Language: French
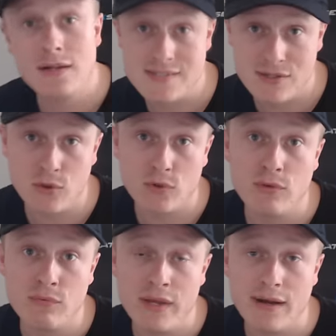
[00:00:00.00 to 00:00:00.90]
les Seigneurs
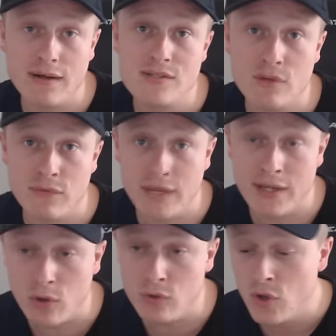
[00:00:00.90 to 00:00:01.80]
de Fer, Rise of
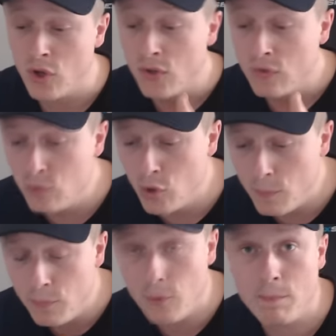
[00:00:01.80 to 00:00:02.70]
Iron, ne
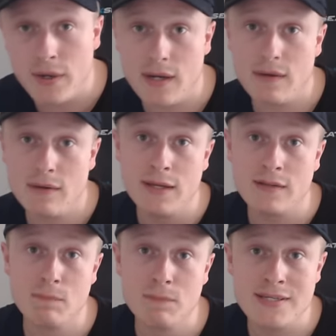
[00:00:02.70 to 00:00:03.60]
peut pas
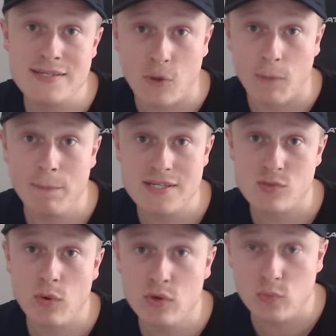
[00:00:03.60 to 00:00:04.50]
être mis sur
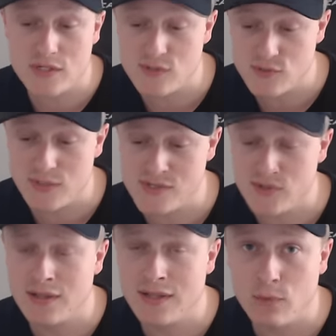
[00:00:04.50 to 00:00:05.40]
PS3 ou
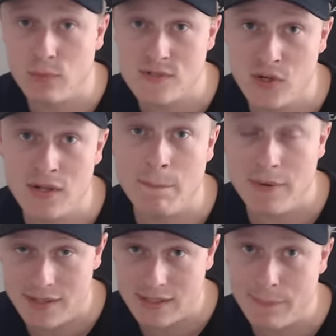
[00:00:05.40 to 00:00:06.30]
360. La console n'a
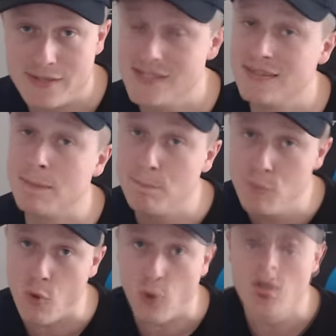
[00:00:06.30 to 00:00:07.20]
pas la capacité
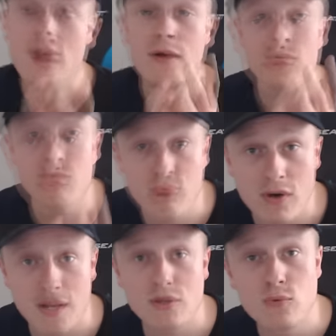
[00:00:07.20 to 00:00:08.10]
pour.
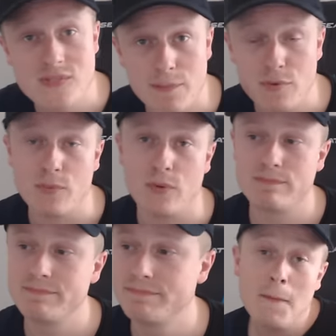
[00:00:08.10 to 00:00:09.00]
Voilà tout simplement.
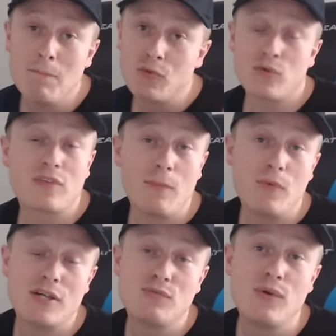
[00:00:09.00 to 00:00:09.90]
Quant à
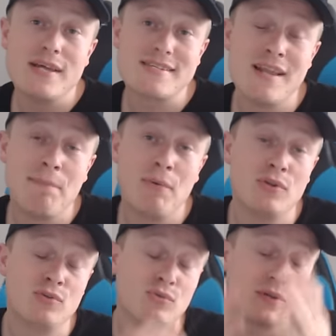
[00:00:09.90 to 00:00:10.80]
moi, je vous laisse les
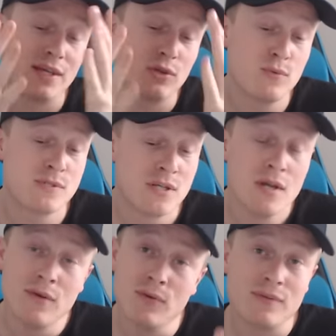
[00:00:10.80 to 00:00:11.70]
potes. Je vous souhaite à tous
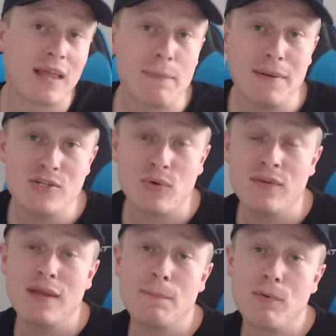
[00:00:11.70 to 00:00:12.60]
une très belle
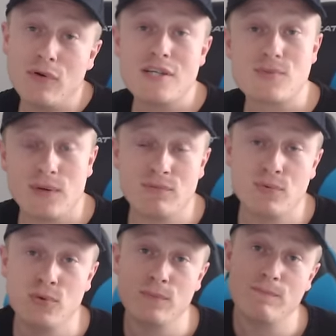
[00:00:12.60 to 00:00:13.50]
journée. Prenez soin de
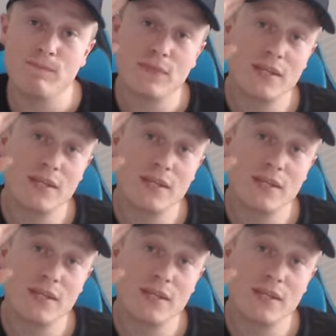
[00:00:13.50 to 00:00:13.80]
vous.